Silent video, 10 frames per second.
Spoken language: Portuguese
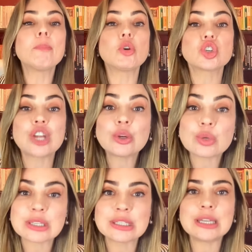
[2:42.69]
por
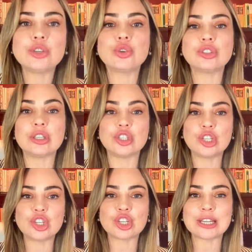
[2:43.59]
genocídio de
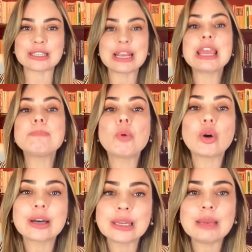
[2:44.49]
indígenas e
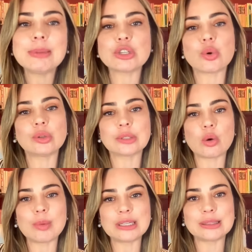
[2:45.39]
por crimes
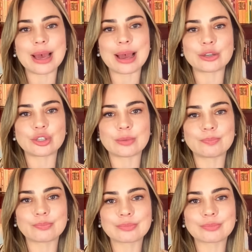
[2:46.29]
contra a humanidade.